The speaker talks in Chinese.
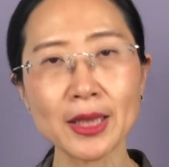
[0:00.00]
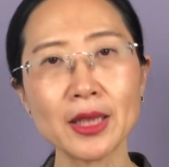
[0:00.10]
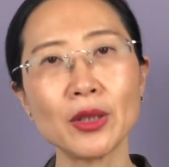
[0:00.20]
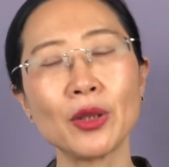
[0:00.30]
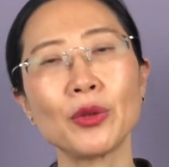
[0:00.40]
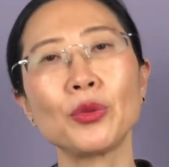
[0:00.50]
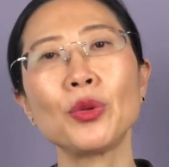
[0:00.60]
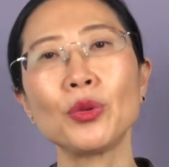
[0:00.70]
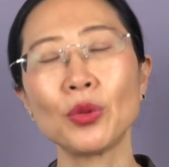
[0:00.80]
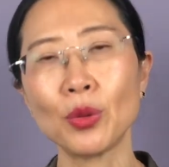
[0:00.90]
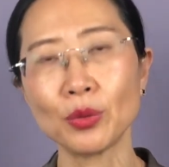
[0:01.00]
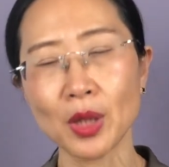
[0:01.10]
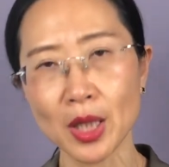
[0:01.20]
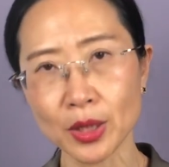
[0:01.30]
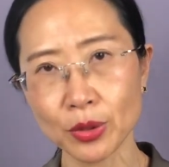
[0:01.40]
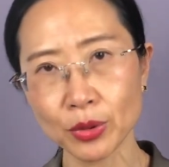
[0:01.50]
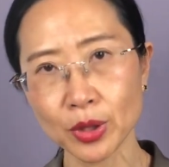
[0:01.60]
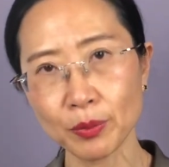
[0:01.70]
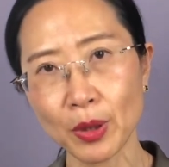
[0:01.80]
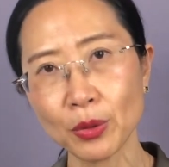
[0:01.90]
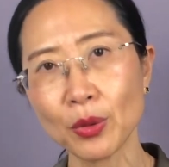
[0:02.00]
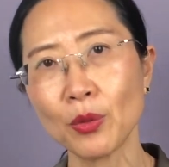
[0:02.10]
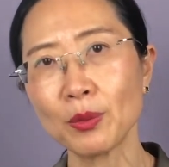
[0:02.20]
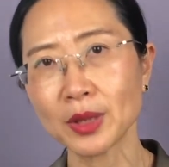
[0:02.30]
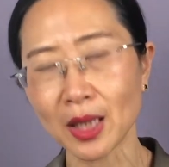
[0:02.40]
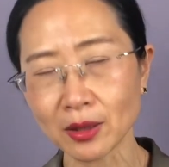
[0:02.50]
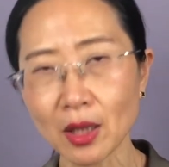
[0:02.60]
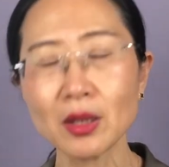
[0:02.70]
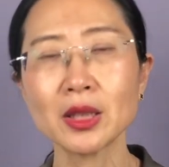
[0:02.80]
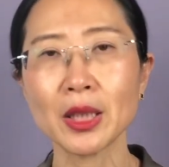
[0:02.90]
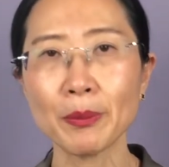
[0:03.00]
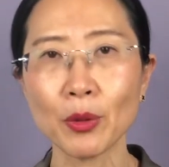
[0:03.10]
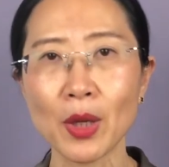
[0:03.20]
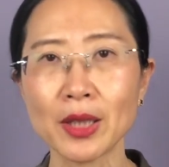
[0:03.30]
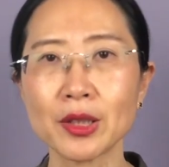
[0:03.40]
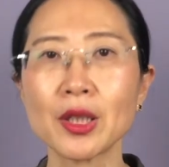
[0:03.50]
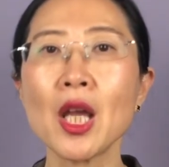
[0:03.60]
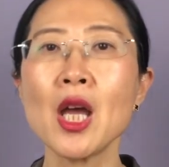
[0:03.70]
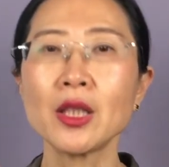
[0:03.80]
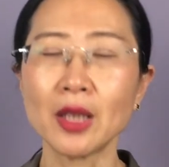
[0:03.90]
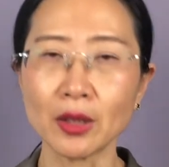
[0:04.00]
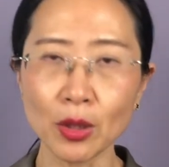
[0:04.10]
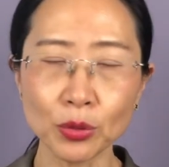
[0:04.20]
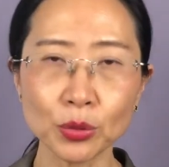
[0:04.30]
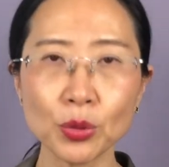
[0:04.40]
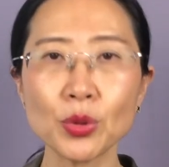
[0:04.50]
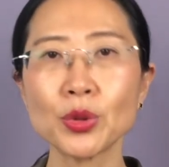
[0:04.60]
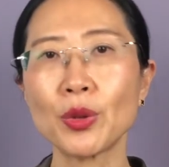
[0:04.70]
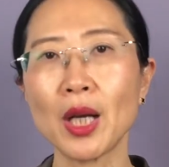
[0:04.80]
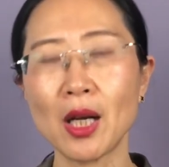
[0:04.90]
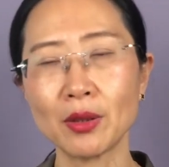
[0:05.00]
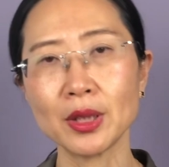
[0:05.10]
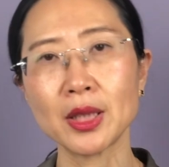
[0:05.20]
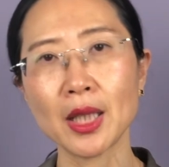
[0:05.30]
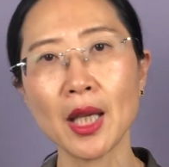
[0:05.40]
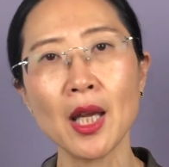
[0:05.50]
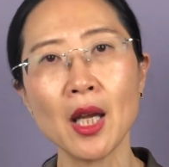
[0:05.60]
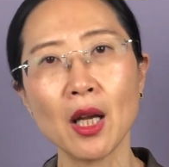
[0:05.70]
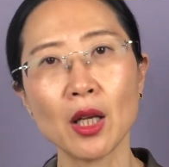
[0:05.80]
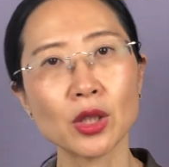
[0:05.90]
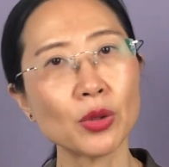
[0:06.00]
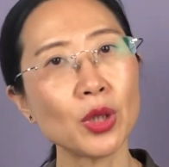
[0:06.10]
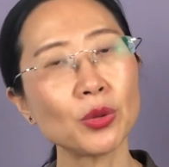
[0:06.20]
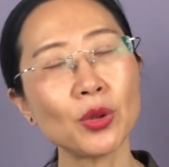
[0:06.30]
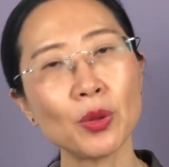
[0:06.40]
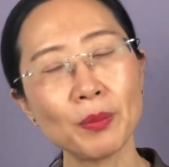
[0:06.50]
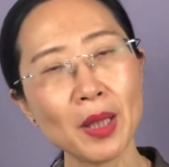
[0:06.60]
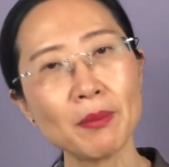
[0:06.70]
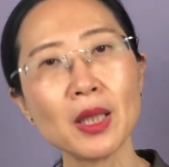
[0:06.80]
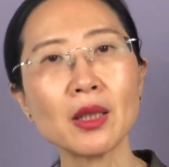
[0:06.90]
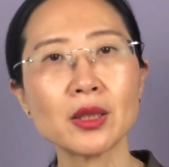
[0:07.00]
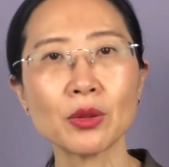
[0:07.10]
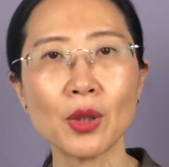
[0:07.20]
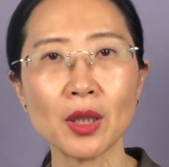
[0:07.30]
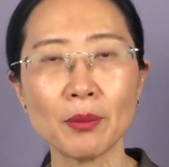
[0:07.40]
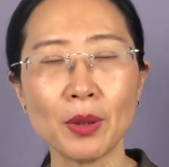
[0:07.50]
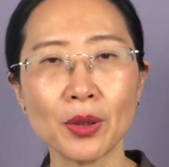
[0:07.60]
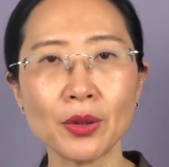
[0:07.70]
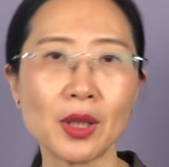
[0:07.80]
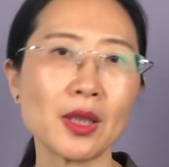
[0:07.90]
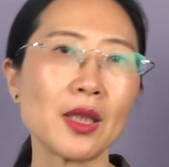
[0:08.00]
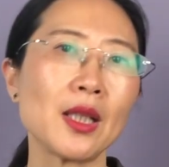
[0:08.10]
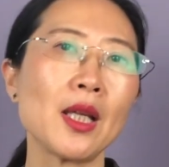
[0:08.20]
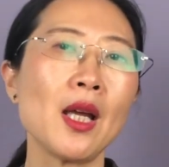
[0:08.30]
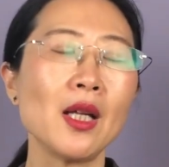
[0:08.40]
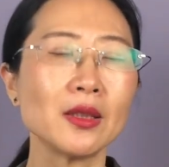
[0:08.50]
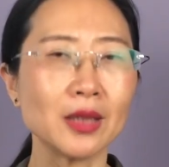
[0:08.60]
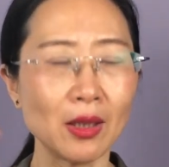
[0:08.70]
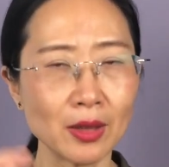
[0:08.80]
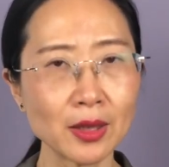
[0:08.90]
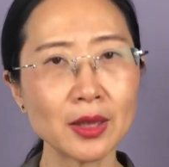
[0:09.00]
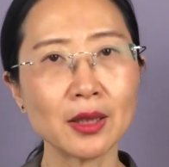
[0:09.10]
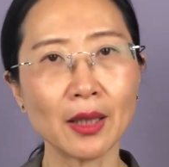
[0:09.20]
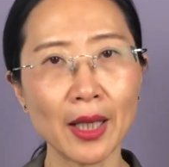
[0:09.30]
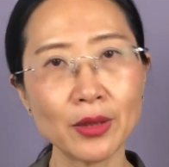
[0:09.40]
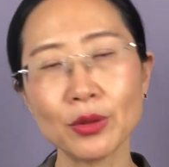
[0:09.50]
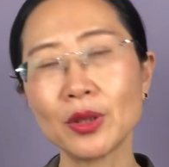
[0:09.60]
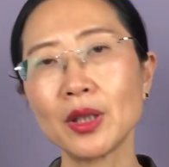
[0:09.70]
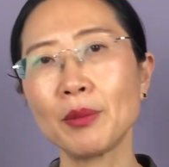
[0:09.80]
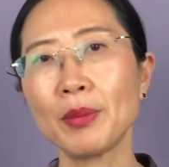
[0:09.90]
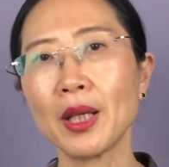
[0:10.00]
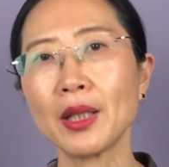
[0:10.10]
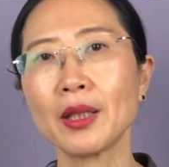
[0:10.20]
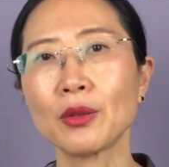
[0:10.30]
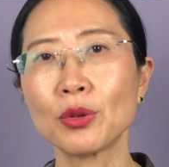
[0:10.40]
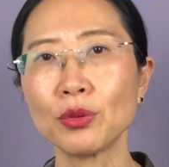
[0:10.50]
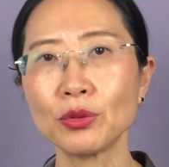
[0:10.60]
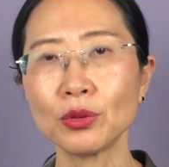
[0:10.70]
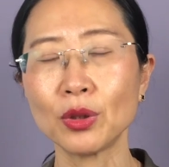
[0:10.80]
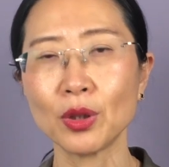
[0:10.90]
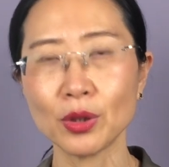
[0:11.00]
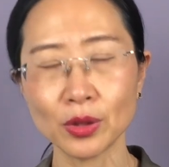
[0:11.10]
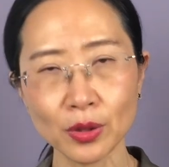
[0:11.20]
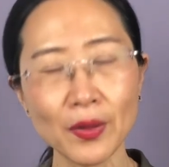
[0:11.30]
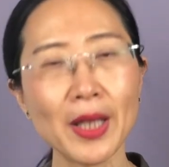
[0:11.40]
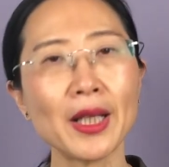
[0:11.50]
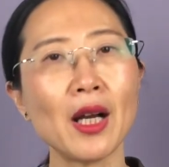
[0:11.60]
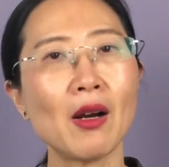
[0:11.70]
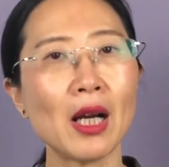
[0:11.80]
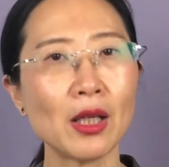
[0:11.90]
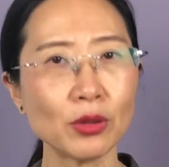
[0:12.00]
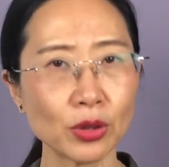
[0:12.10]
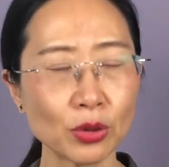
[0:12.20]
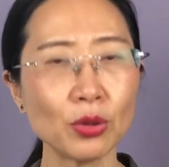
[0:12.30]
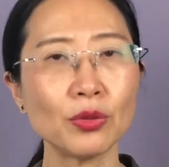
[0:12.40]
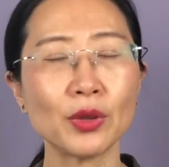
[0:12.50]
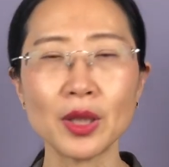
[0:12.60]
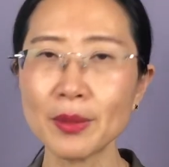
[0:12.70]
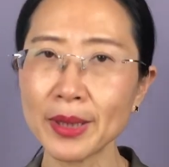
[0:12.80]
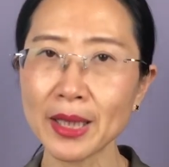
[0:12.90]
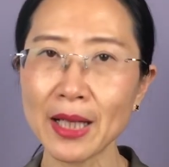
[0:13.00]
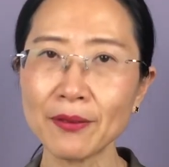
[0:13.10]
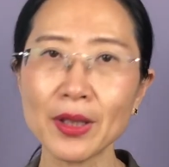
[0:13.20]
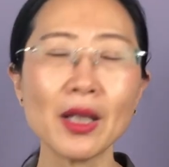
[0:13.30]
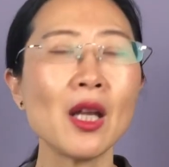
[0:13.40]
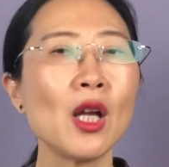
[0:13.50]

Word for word: 肌的运动，呃，就是包括我们肠道上这些平滑肌，肠道蠕动就会好一些。呃，所以如果有便秘的情况的朋友呢，可以早上起来就喝一杯空呃吃饭也好啊，或者是空腹喝一杯咖啡。